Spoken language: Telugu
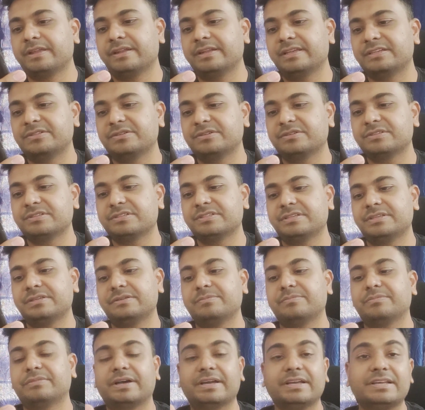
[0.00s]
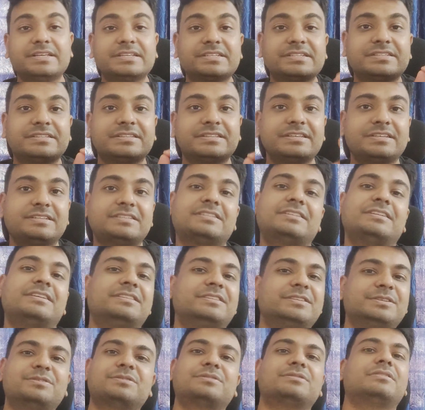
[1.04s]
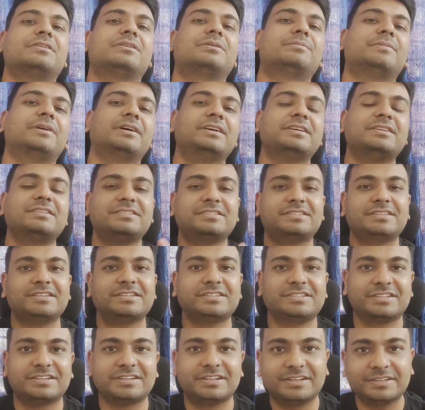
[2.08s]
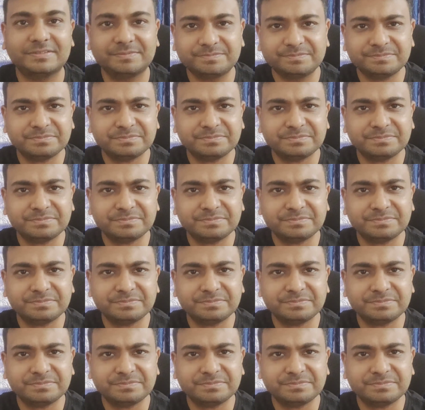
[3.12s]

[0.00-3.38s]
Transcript: నెక్స్ట్ వచ్చేసి మహేష్ దీక్షణ తీసుకున్నారు మహేష్ దీక్షణ